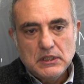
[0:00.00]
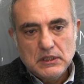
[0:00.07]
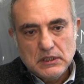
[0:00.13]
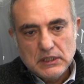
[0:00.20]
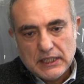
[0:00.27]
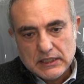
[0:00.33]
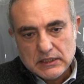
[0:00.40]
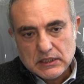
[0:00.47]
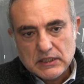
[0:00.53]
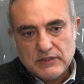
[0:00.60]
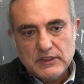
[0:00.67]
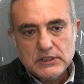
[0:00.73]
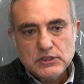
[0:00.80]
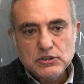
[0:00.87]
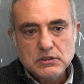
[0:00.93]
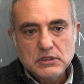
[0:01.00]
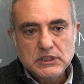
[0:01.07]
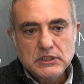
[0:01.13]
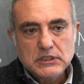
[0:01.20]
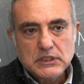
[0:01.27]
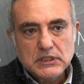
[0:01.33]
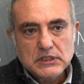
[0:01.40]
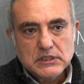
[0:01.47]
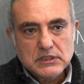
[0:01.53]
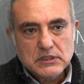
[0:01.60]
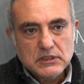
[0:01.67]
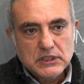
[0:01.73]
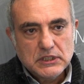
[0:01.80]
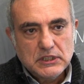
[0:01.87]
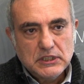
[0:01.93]
eh, attraverso
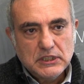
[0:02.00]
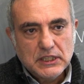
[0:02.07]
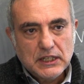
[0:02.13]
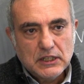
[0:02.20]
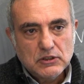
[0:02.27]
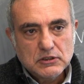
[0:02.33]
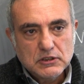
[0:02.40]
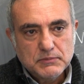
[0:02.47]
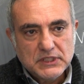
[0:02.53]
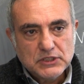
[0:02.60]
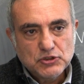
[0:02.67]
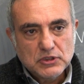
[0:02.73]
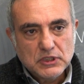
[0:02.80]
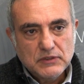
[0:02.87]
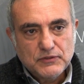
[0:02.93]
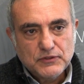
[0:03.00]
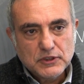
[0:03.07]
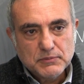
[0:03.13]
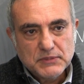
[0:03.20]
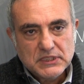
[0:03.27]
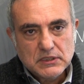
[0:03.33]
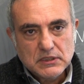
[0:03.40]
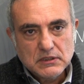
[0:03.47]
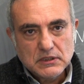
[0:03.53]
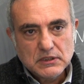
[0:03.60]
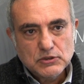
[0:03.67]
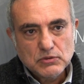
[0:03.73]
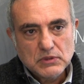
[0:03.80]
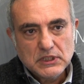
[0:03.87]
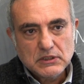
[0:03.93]
l'interazione del dialogo maggiore
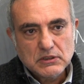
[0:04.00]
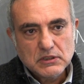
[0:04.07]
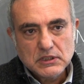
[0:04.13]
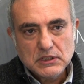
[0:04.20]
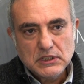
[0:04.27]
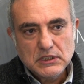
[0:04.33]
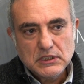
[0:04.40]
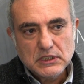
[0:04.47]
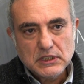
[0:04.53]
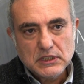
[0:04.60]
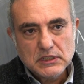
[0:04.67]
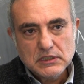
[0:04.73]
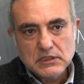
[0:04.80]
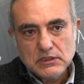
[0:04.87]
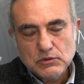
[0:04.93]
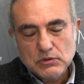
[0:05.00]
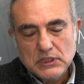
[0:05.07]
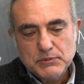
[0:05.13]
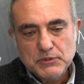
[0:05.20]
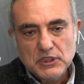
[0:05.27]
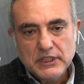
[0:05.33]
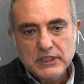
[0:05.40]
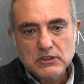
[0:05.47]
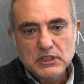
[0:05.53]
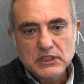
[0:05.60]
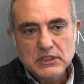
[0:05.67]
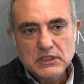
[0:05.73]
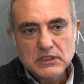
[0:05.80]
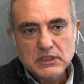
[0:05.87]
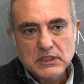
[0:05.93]
informazione sulle cose di interesse, sulle
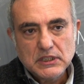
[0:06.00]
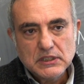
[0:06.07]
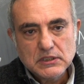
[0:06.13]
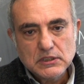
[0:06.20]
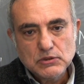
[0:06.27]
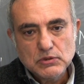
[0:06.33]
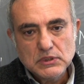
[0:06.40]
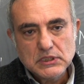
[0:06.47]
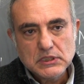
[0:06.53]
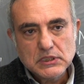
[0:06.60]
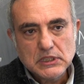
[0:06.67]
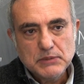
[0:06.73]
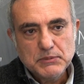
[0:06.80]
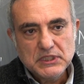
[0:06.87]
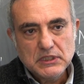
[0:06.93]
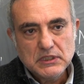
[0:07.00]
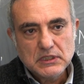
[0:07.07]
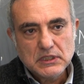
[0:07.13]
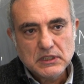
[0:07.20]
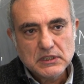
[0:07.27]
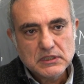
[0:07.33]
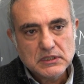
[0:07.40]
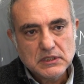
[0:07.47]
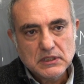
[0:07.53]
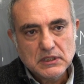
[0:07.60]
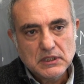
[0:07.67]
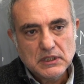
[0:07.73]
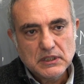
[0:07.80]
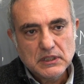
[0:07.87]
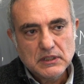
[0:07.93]
molecole di interesse, sui sistemi di interesse
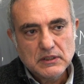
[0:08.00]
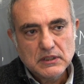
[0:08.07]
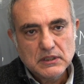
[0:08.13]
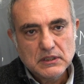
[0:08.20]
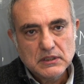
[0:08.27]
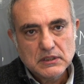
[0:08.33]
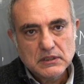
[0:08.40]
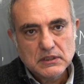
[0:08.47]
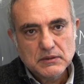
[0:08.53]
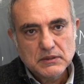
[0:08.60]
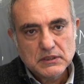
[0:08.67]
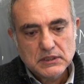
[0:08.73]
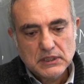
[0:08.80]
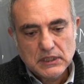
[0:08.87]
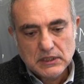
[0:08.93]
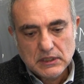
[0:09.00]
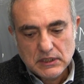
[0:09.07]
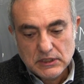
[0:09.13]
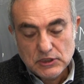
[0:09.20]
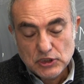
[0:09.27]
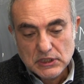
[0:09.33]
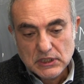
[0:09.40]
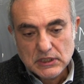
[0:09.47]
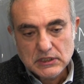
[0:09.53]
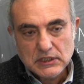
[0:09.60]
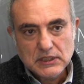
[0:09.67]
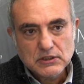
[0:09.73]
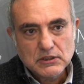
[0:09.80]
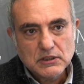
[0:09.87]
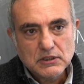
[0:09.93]
nella eh, ricerca
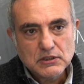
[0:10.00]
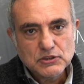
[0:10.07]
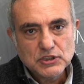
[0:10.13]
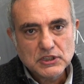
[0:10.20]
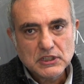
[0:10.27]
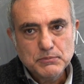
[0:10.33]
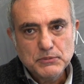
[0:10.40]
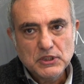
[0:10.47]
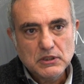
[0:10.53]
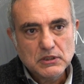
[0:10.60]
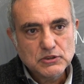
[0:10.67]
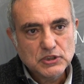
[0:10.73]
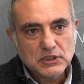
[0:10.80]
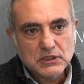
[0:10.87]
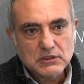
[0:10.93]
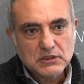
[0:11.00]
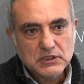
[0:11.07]
tecnologica e biologica